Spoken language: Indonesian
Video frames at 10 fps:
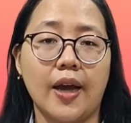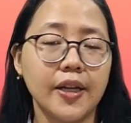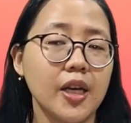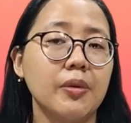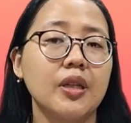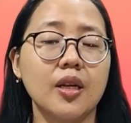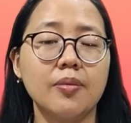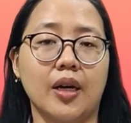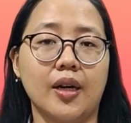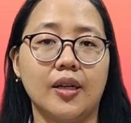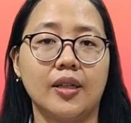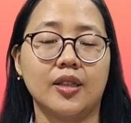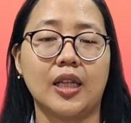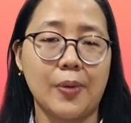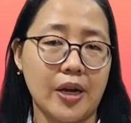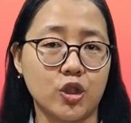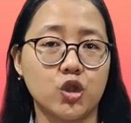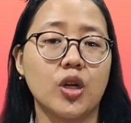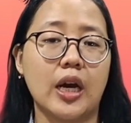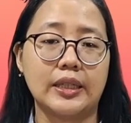Ada yang menerima, tapi ada
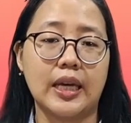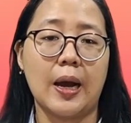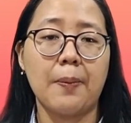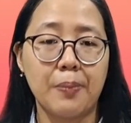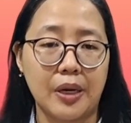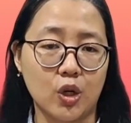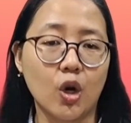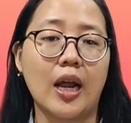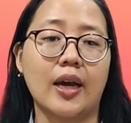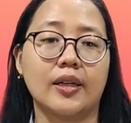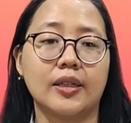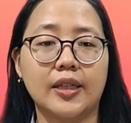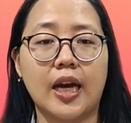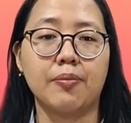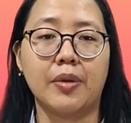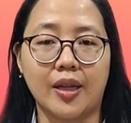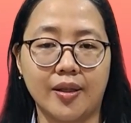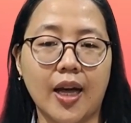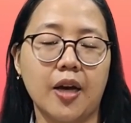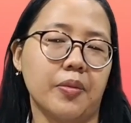juga yang menolak dan
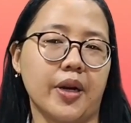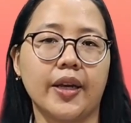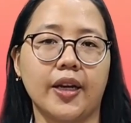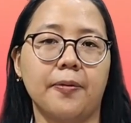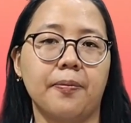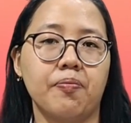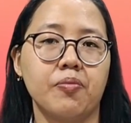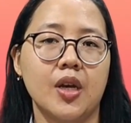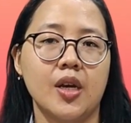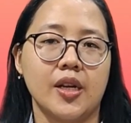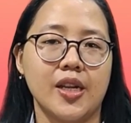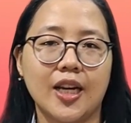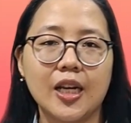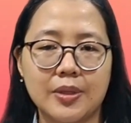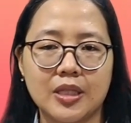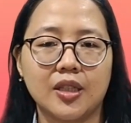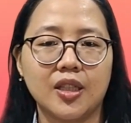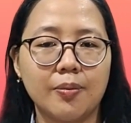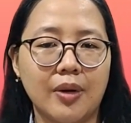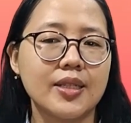menentang mereka. Di akhir pasal
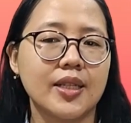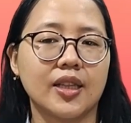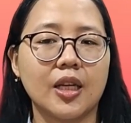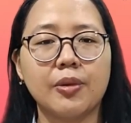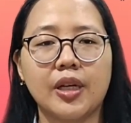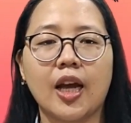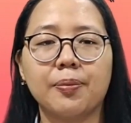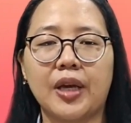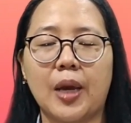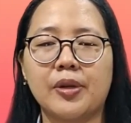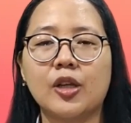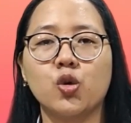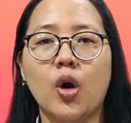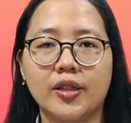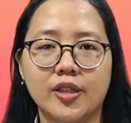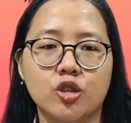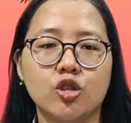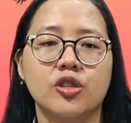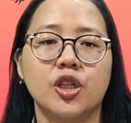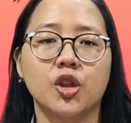13 kita melihat bagaimana Tuhan
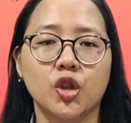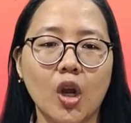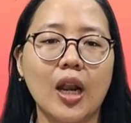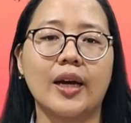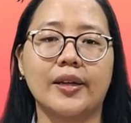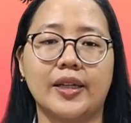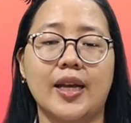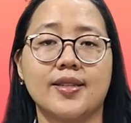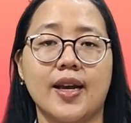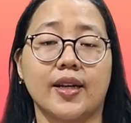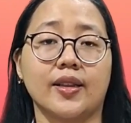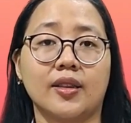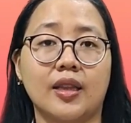Yesus ditolak di Nazaret,